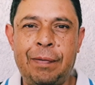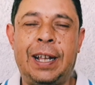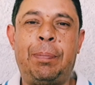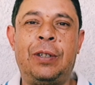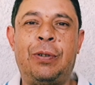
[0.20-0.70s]

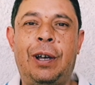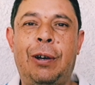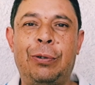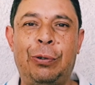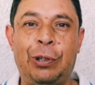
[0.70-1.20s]
Fala
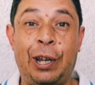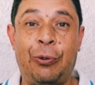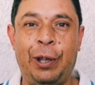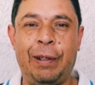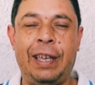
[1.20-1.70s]
pessoal, tudo
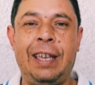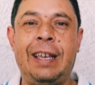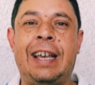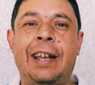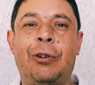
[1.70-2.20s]
tranquilo
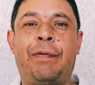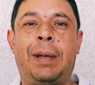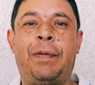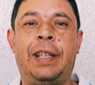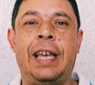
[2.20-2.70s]
aí? Canal do
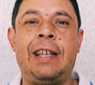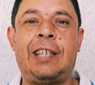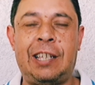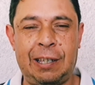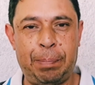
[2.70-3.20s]
Fábio
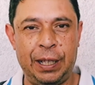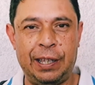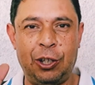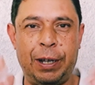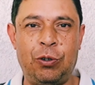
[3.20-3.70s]
Fidelix,
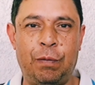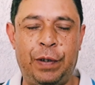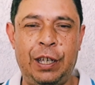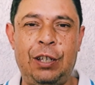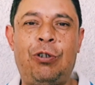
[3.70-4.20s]
pintando mais um
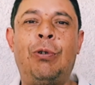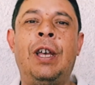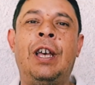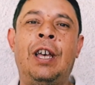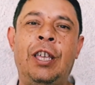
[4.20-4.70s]
vídeo.